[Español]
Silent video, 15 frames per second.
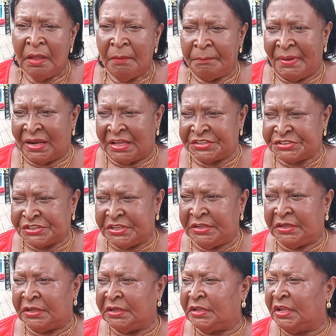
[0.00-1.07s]
para así
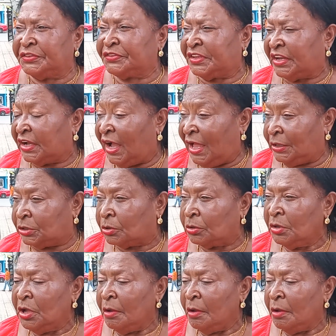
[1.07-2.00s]
ir entregando.